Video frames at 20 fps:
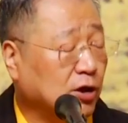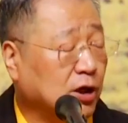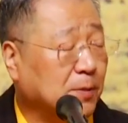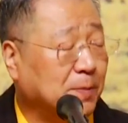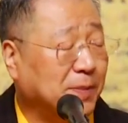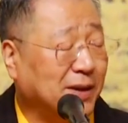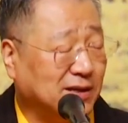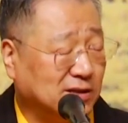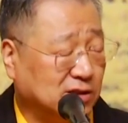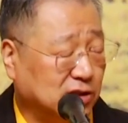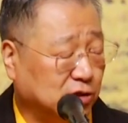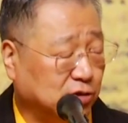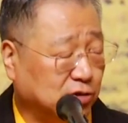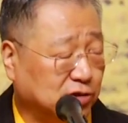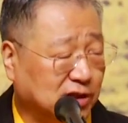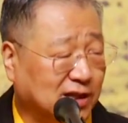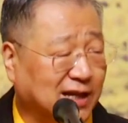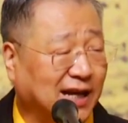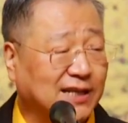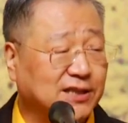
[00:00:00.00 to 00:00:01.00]
一辈子就是
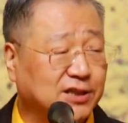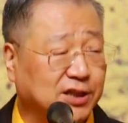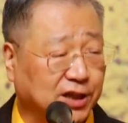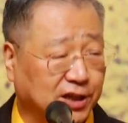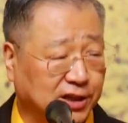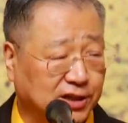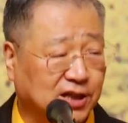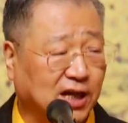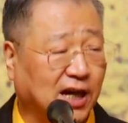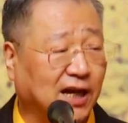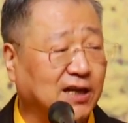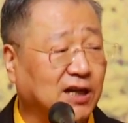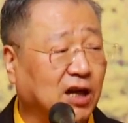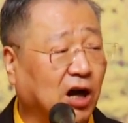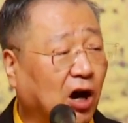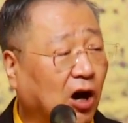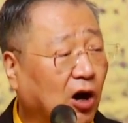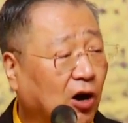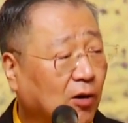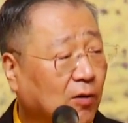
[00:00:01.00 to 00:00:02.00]
感情缠
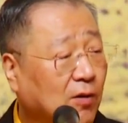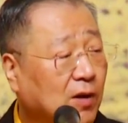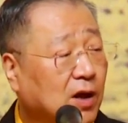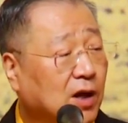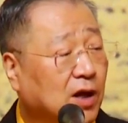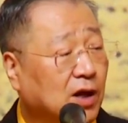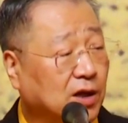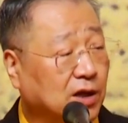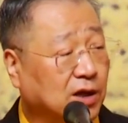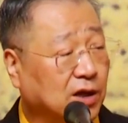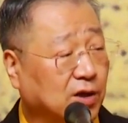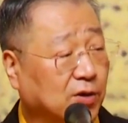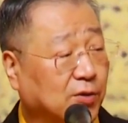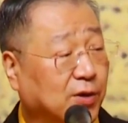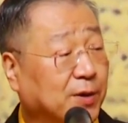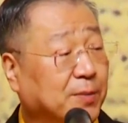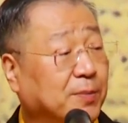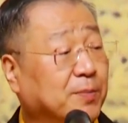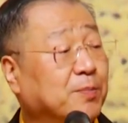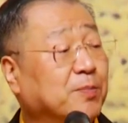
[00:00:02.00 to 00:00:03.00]
绕，你
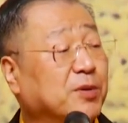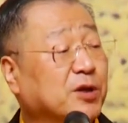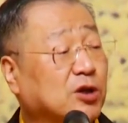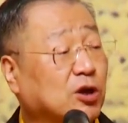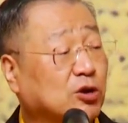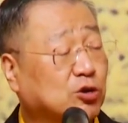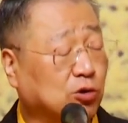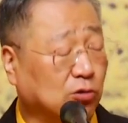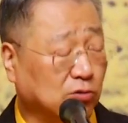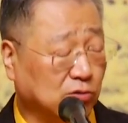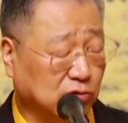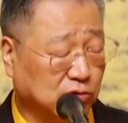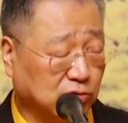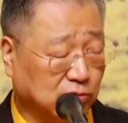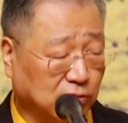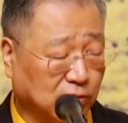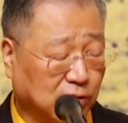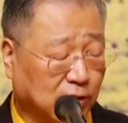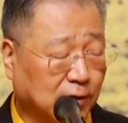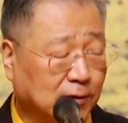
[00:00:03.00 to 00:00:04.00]
会比较痛
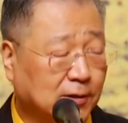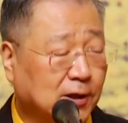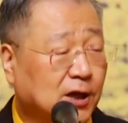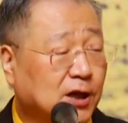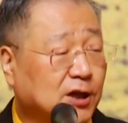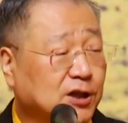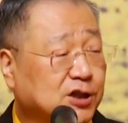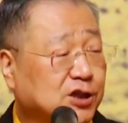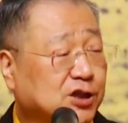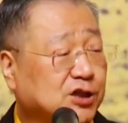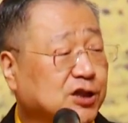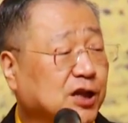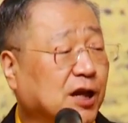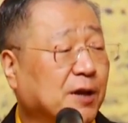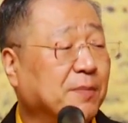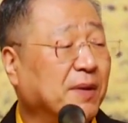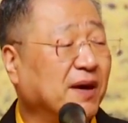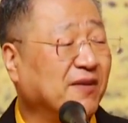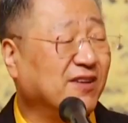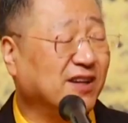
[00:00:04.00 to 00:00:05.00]
苦，事业
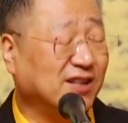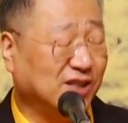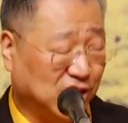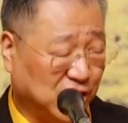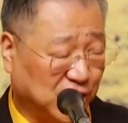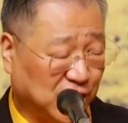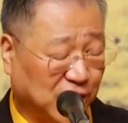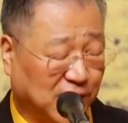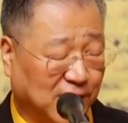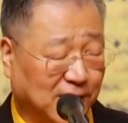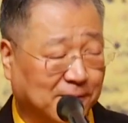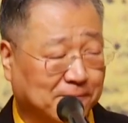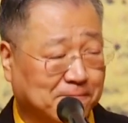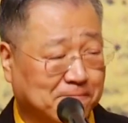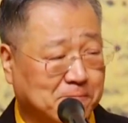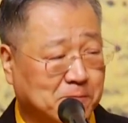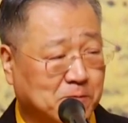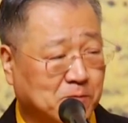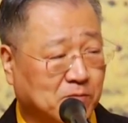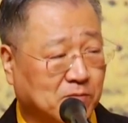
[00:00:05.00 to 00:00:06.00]
没问题，
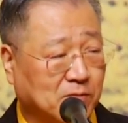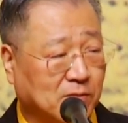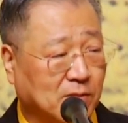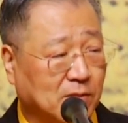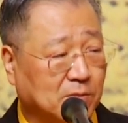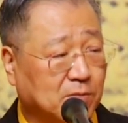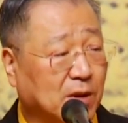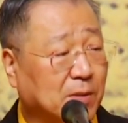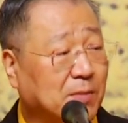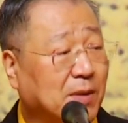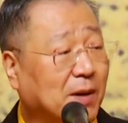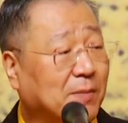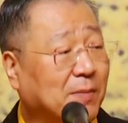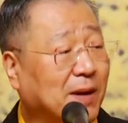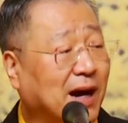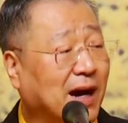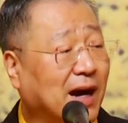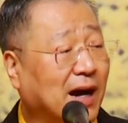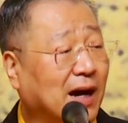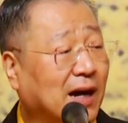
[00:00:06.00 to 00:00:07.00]
明白
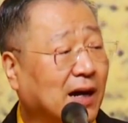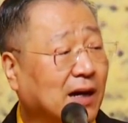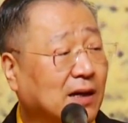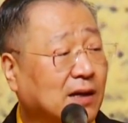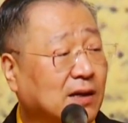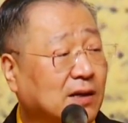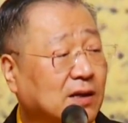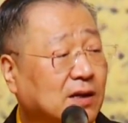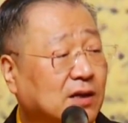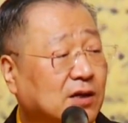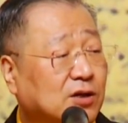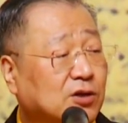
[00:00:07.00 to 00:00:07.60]
吗？嗯，